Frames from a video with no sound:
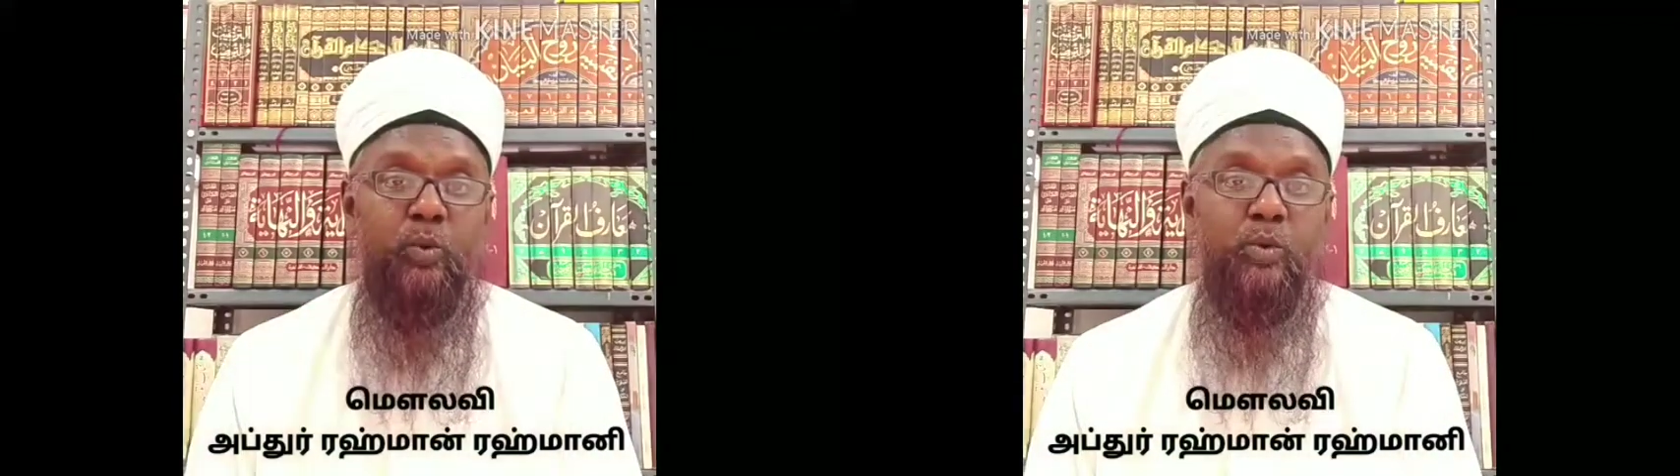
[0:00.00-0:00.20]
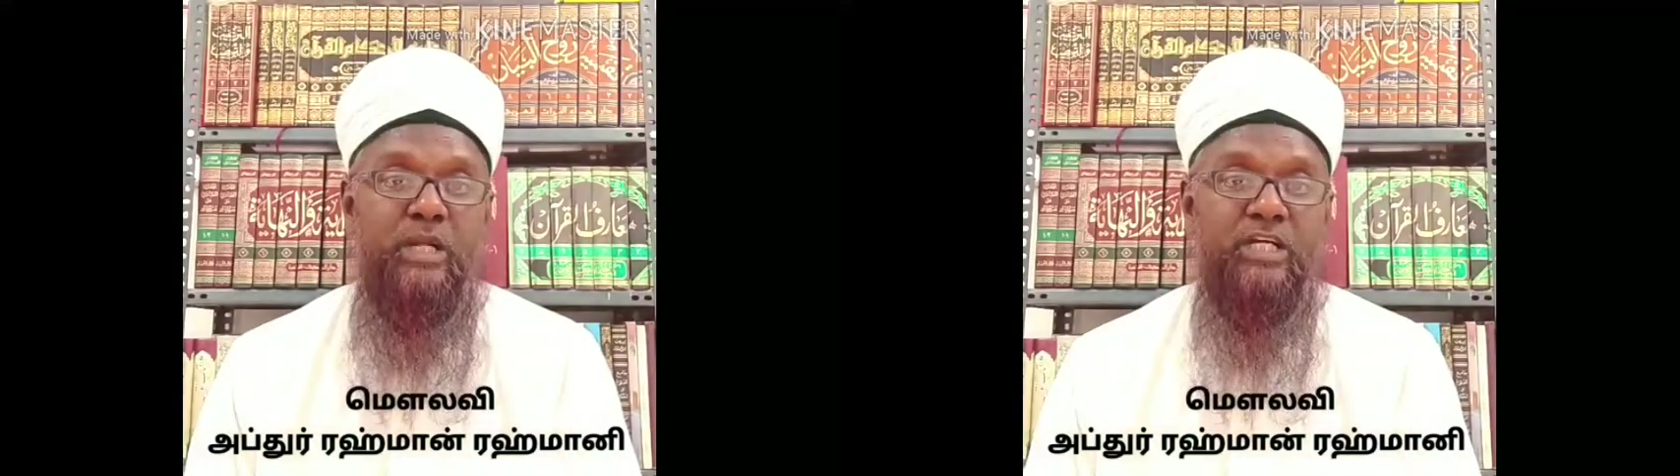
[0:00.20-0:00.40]

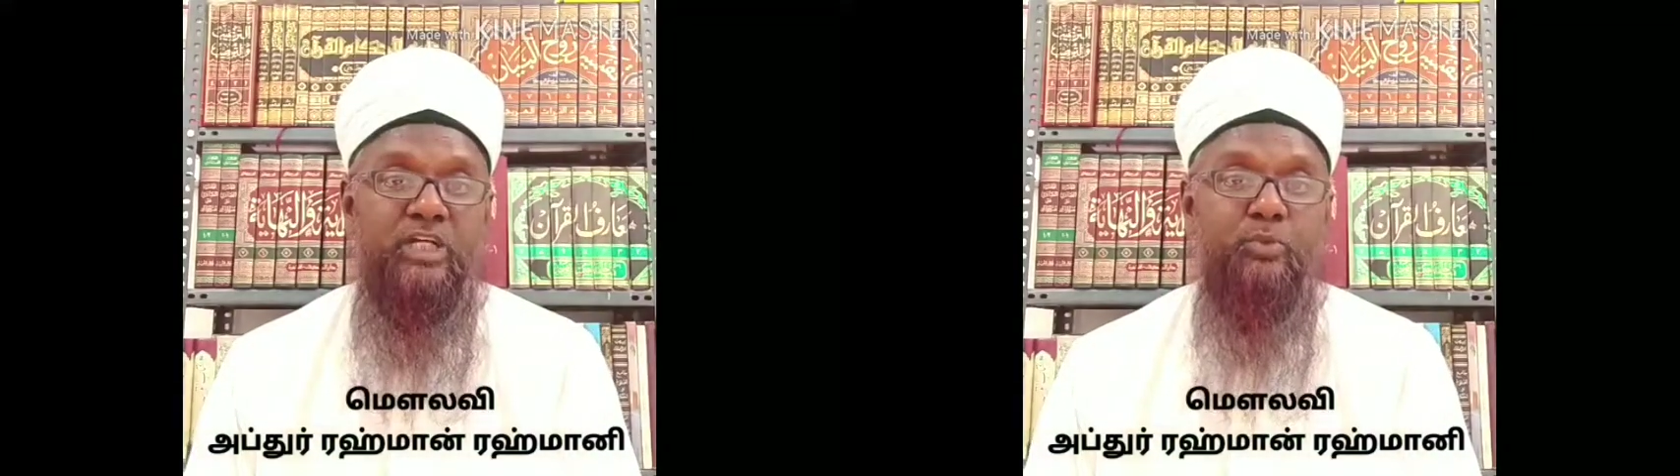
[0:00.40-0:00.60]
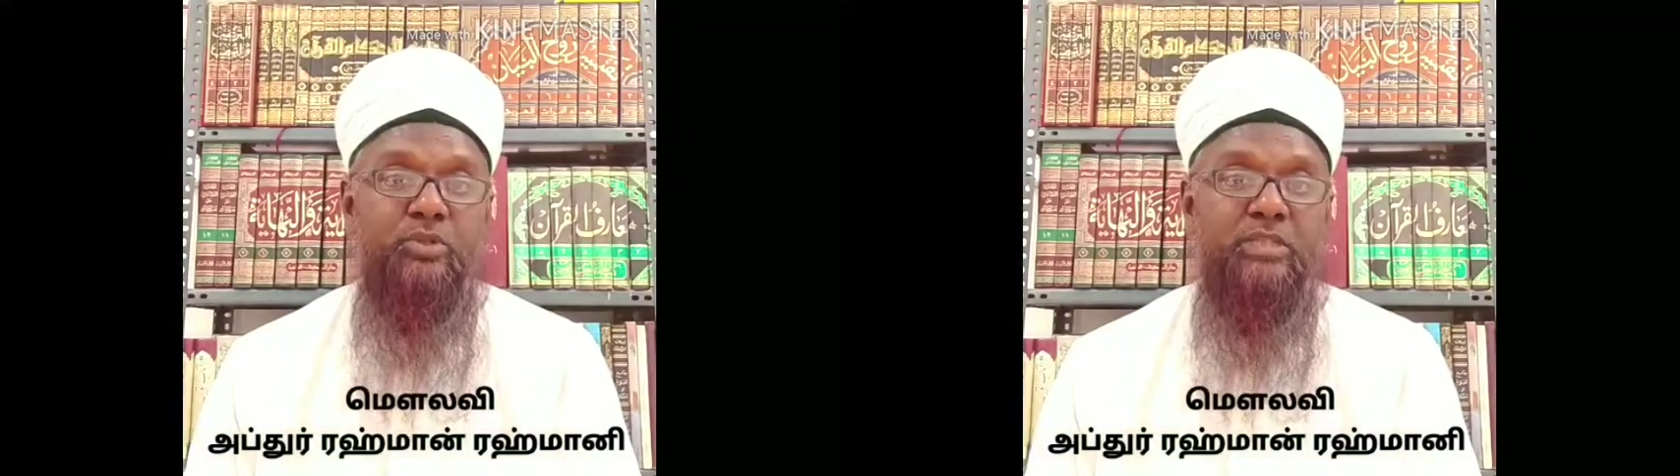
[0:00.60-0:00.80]
உனக்கு
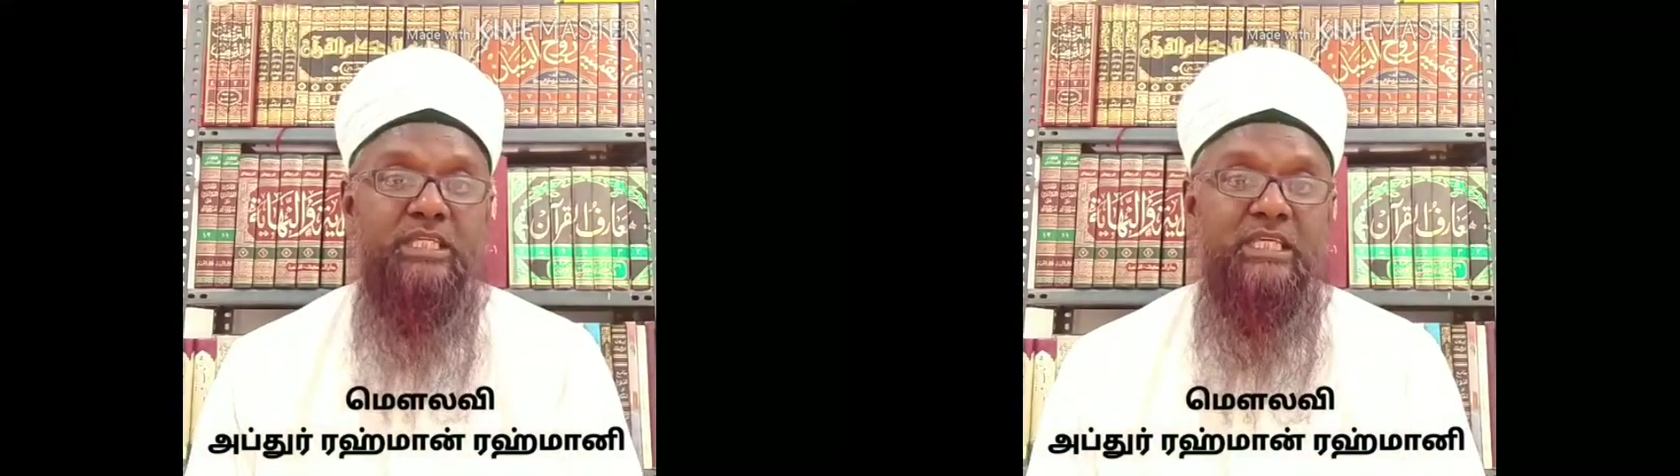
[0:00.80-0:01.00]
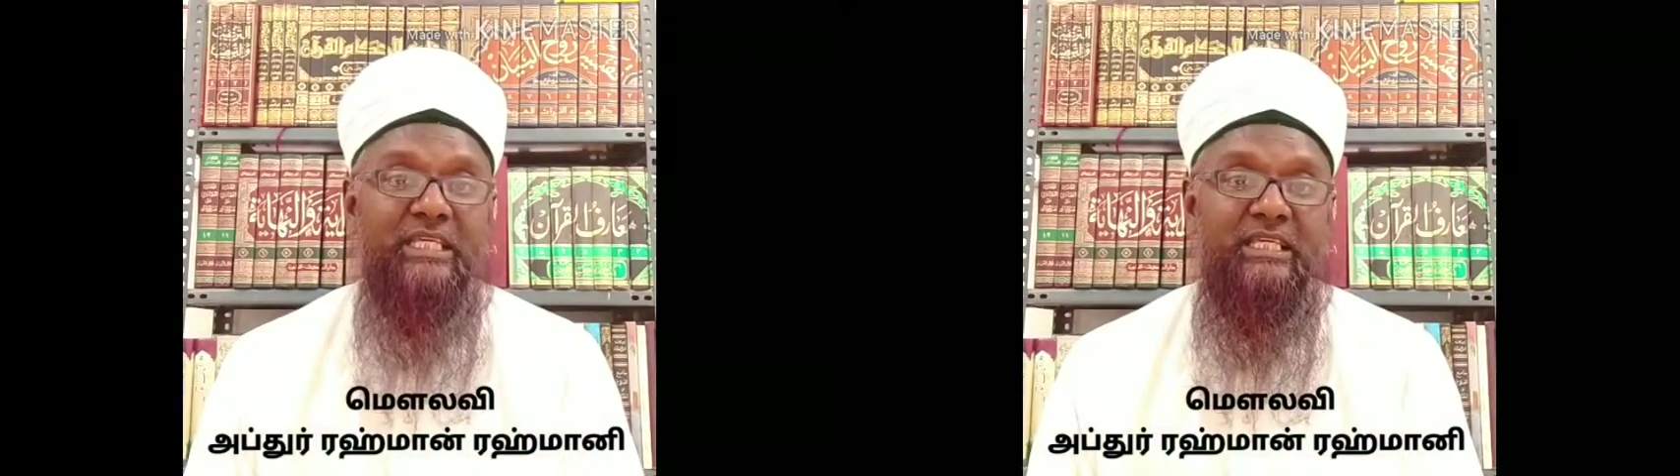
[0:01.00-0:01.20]
முந்தி